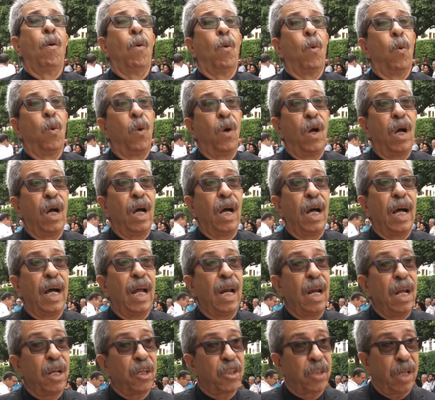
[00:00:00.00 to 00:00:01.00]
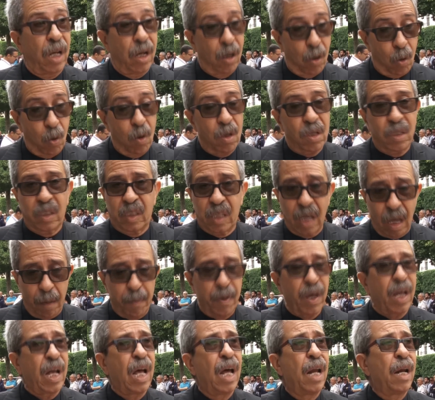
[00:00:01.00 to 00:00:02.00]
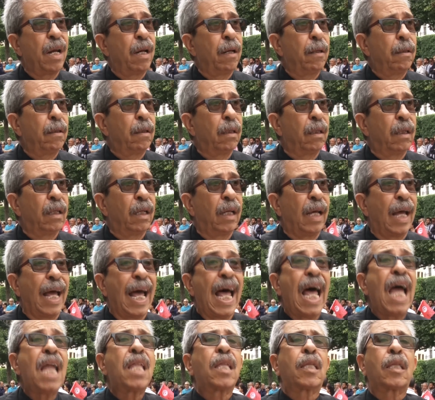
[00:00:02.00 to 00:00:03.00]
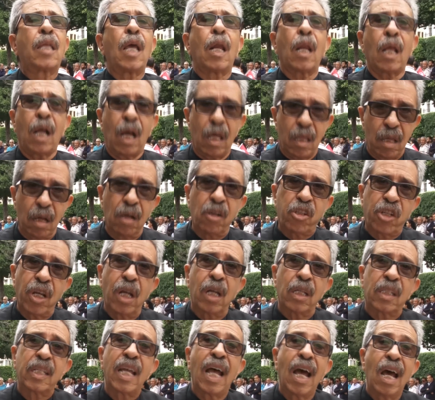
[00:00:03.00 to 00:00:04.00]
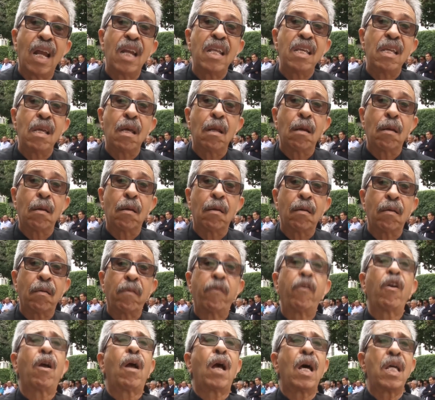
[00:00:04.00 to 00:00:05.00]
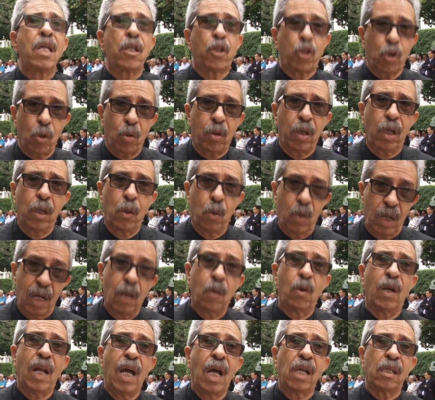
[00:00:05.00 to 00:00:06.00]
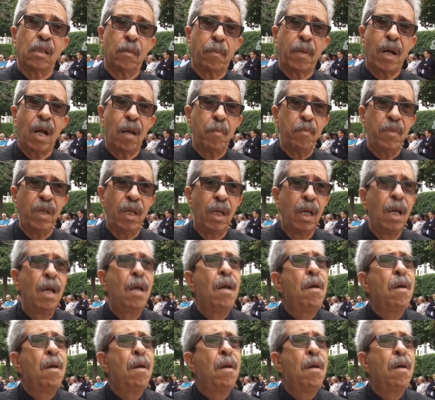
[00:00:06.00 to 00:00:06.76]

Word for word: وعلاش انا قلت سابقا حتى القضاء الجالس حاليا في قضيه شكري والحاج ابراهيمي